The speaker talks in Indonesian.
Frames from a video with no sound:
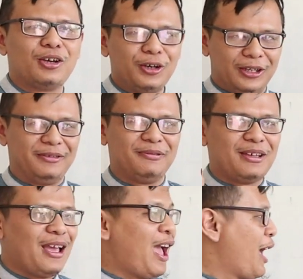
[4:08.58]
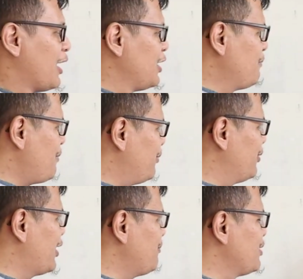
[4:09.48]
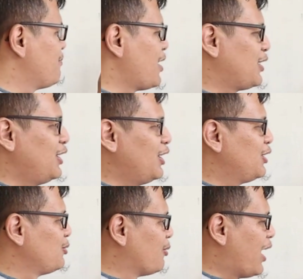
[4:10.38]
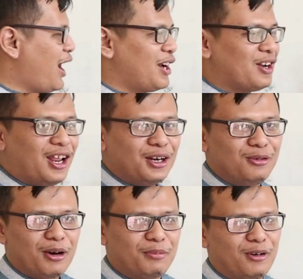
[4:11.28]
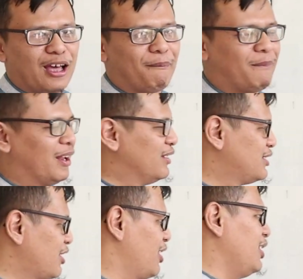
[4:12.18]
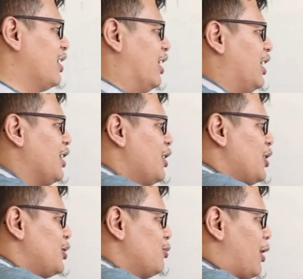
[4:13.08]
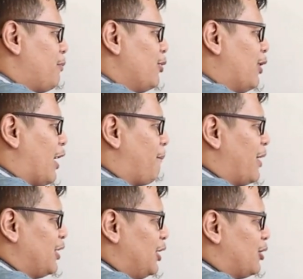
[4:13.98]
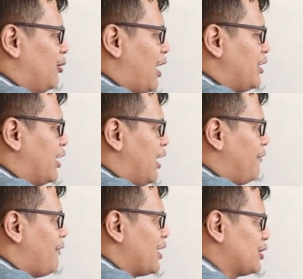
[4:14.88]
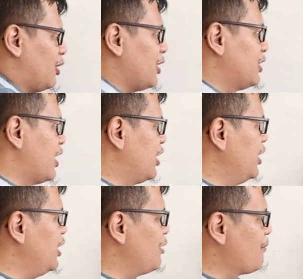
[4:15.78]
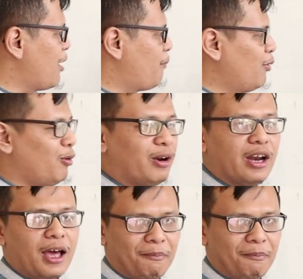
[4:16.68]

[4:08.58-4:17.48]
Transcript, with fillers: Good. 56 dibagi 2 adalah 28 Sehingga 28 itu adalah faktor dari 56